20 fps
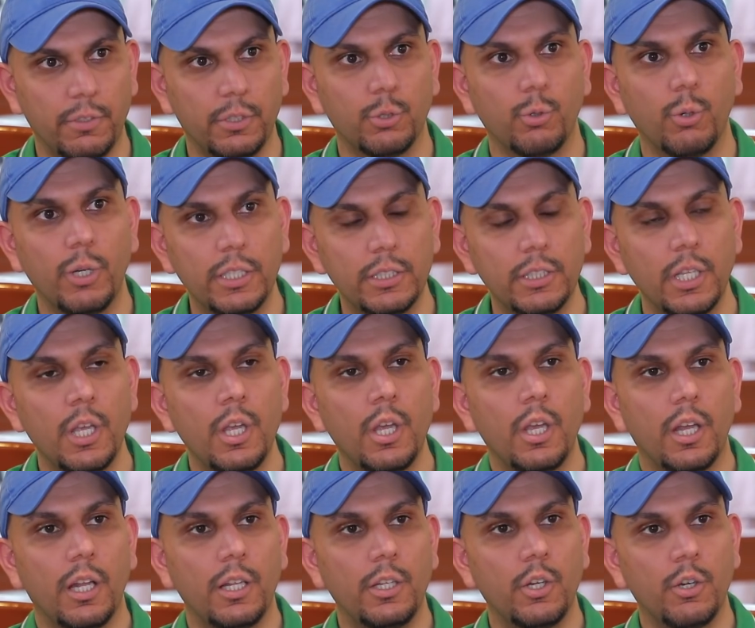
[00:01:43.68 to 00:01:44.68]
في الكويت
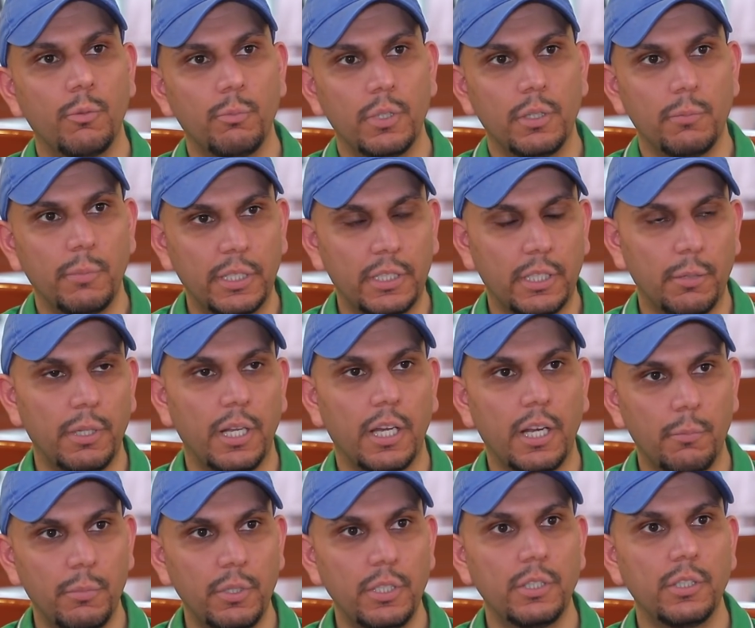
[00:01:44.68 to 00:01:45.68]
اليوم المكتب
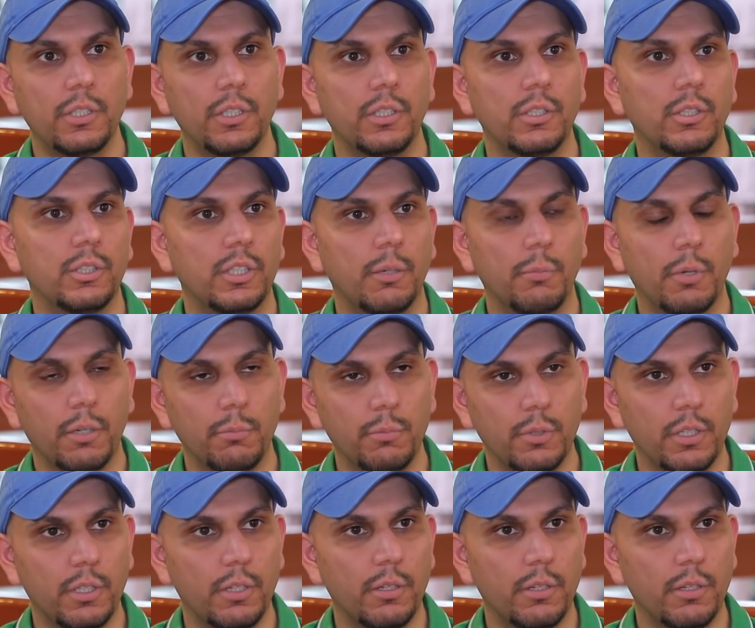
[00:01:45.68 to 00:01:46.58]
العربي آه، يعتبر